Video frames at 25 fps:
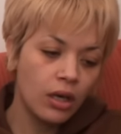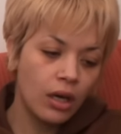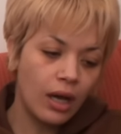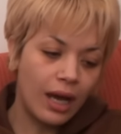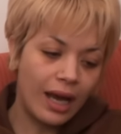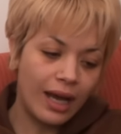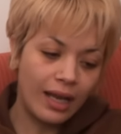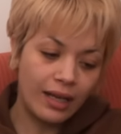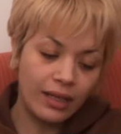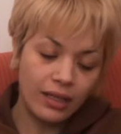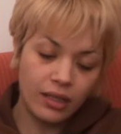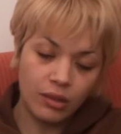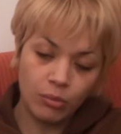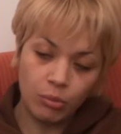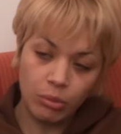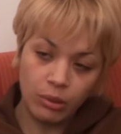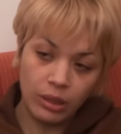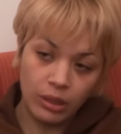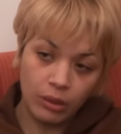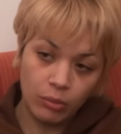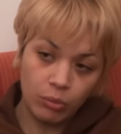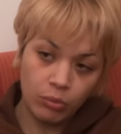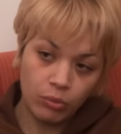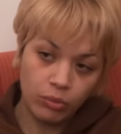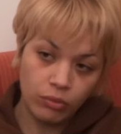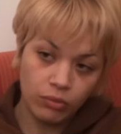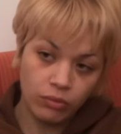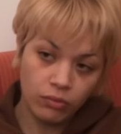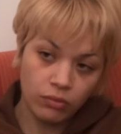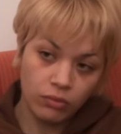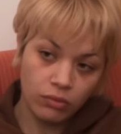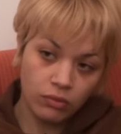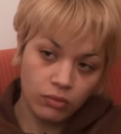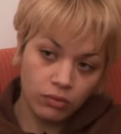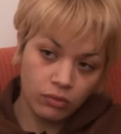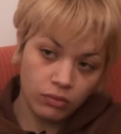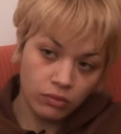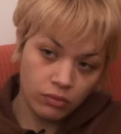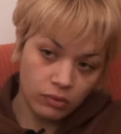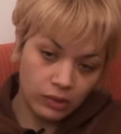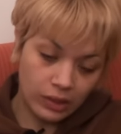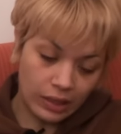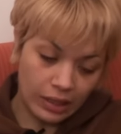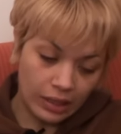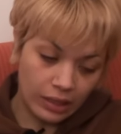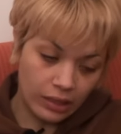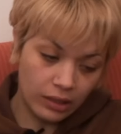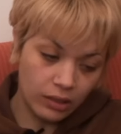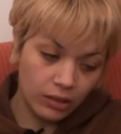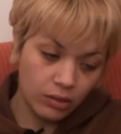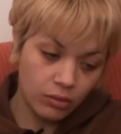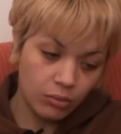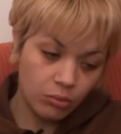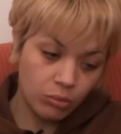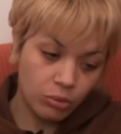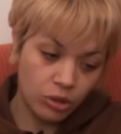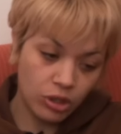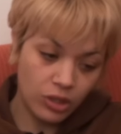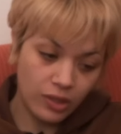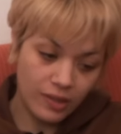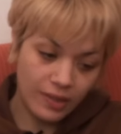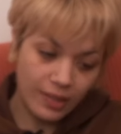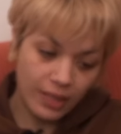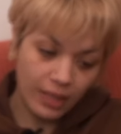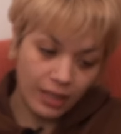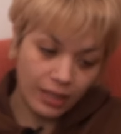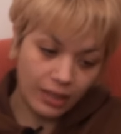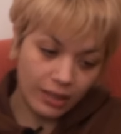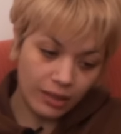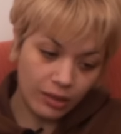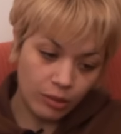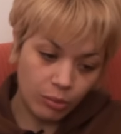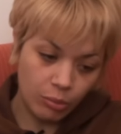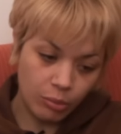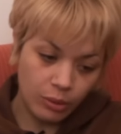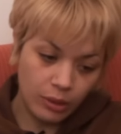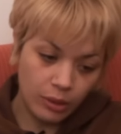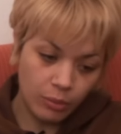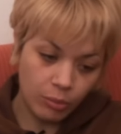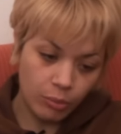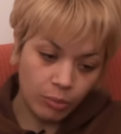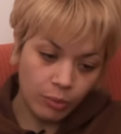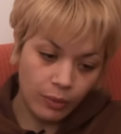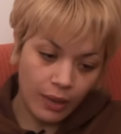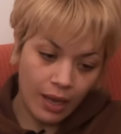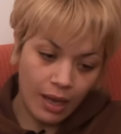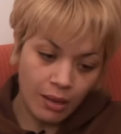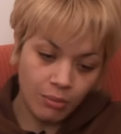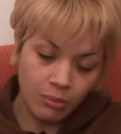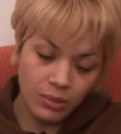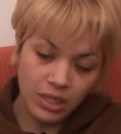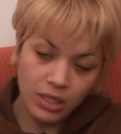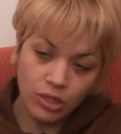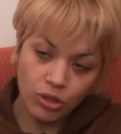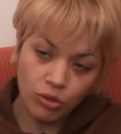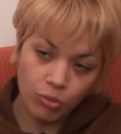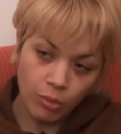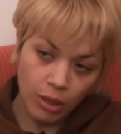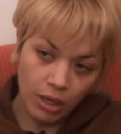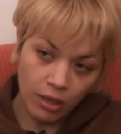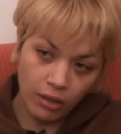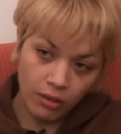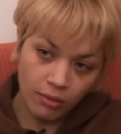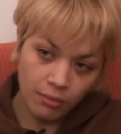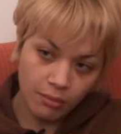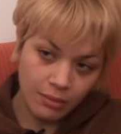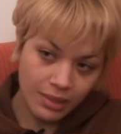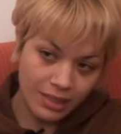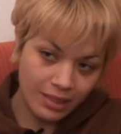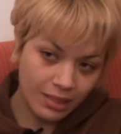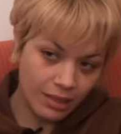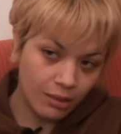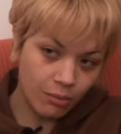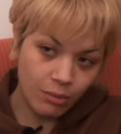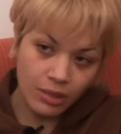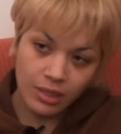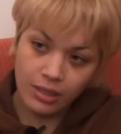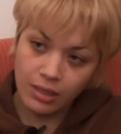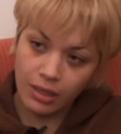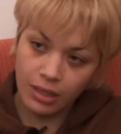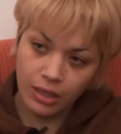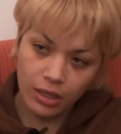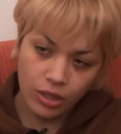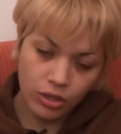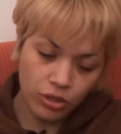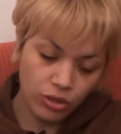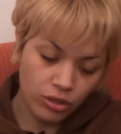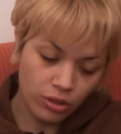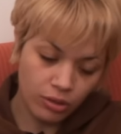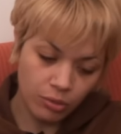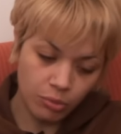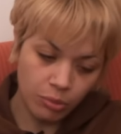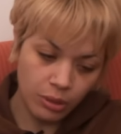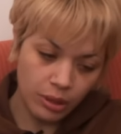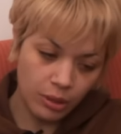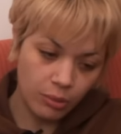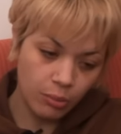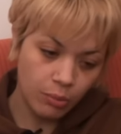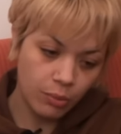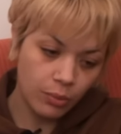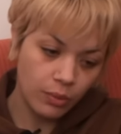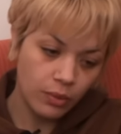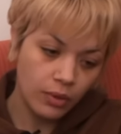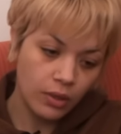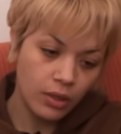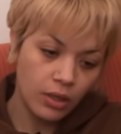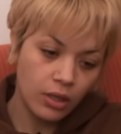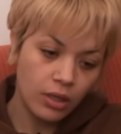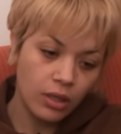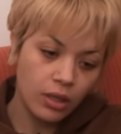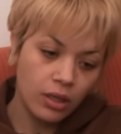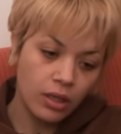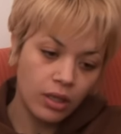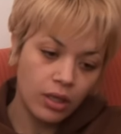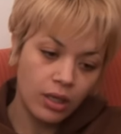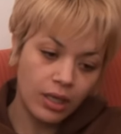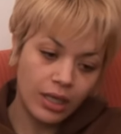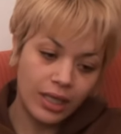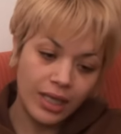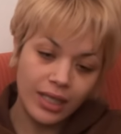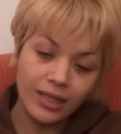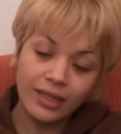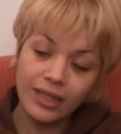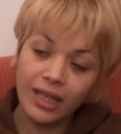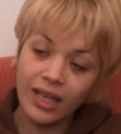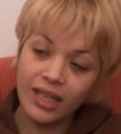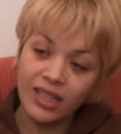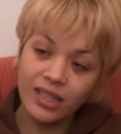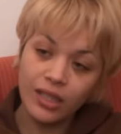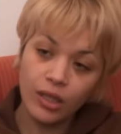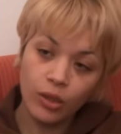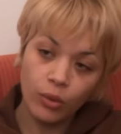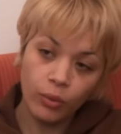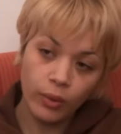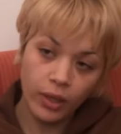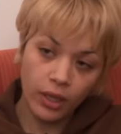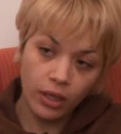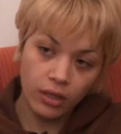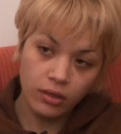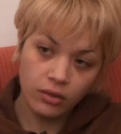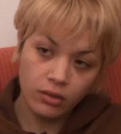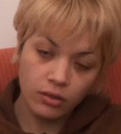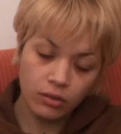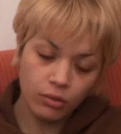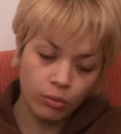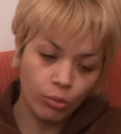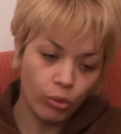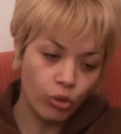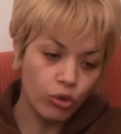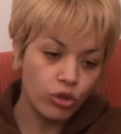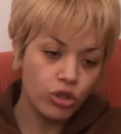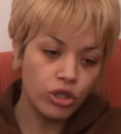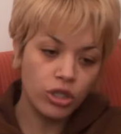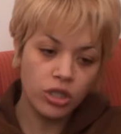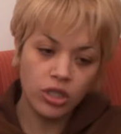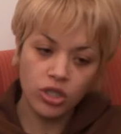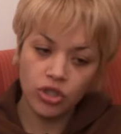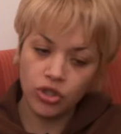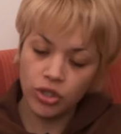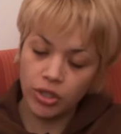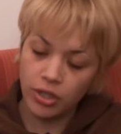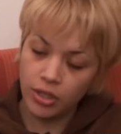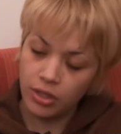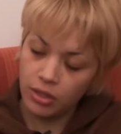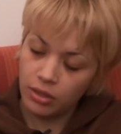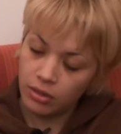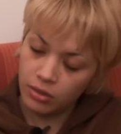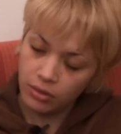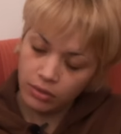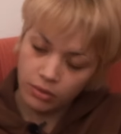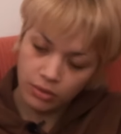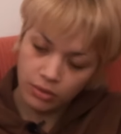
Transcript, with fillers: حل الباب دخل باش يسكر الباب شما مازال ما تسكرش الباب خلط عليه واحد ماهوش يجري